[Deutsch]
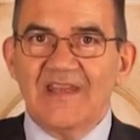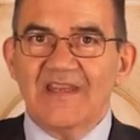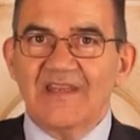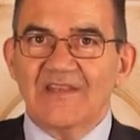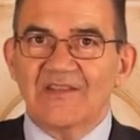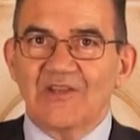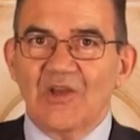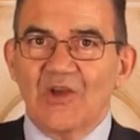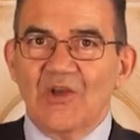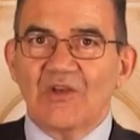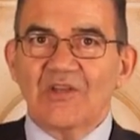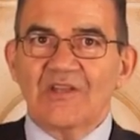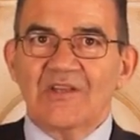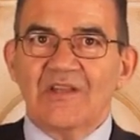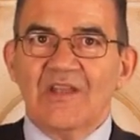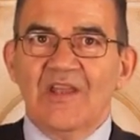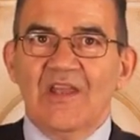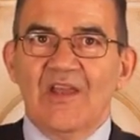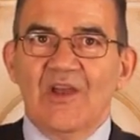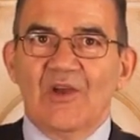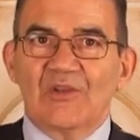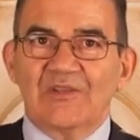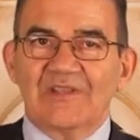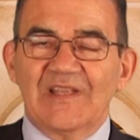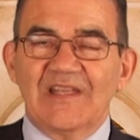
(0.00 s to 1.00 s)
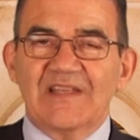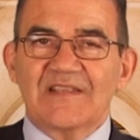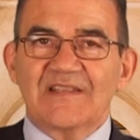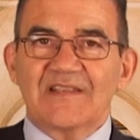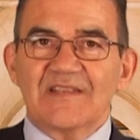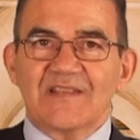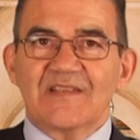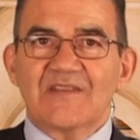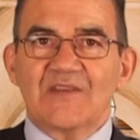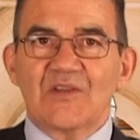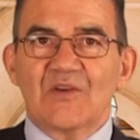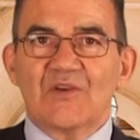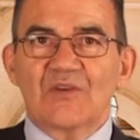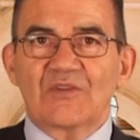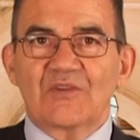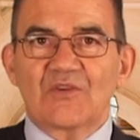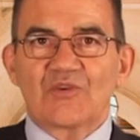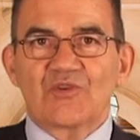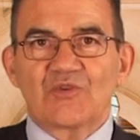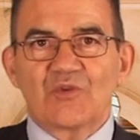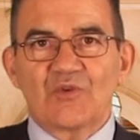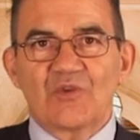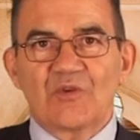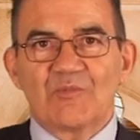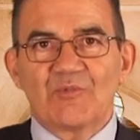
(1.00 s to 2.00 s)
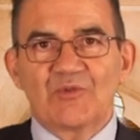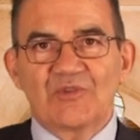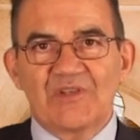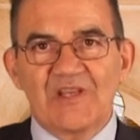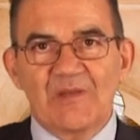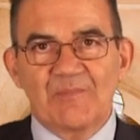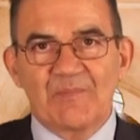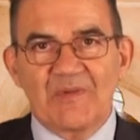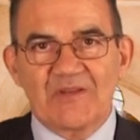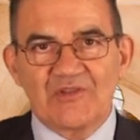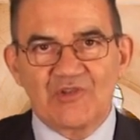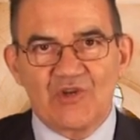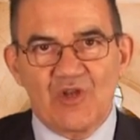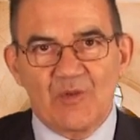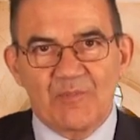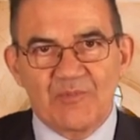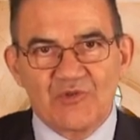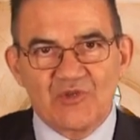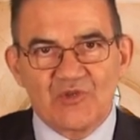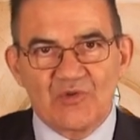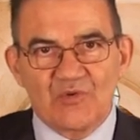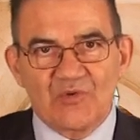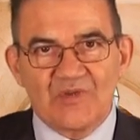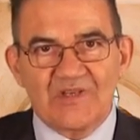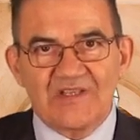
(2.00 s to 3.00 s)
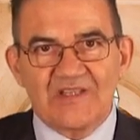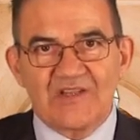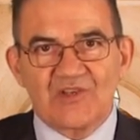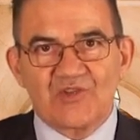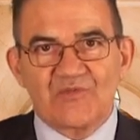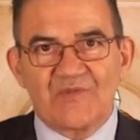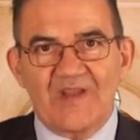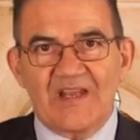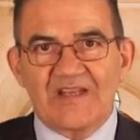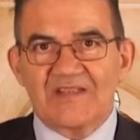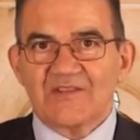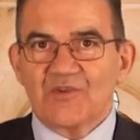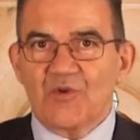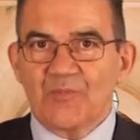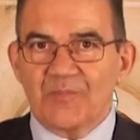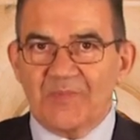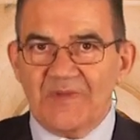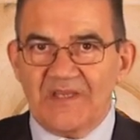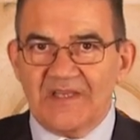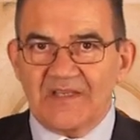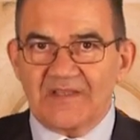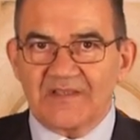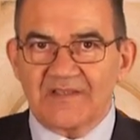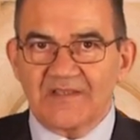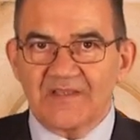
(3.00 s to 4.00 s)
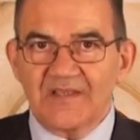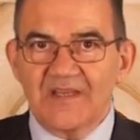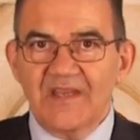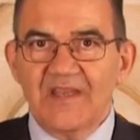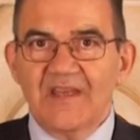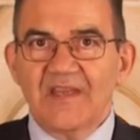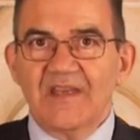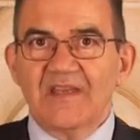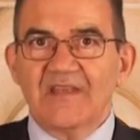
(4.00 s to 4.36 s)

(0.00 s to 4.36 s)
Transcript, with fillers: Italien hat letztes Jahr das Steuermodell Pauschalbesteuerung in der Schweiz kopiert.